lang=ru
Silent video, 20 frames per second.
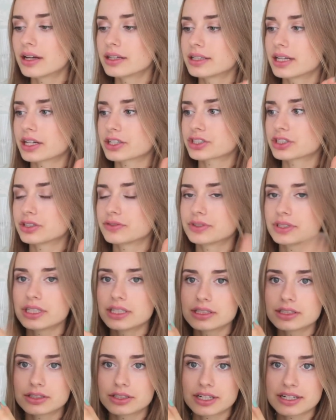Так что вот
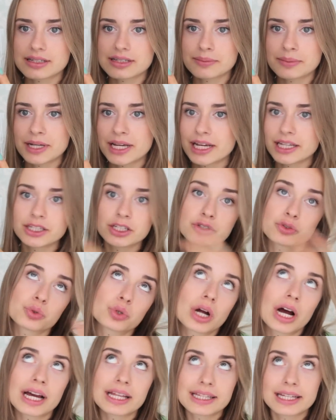этот резюме
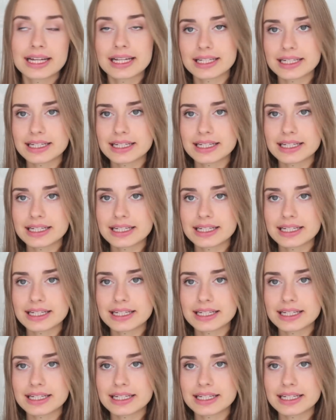натуральная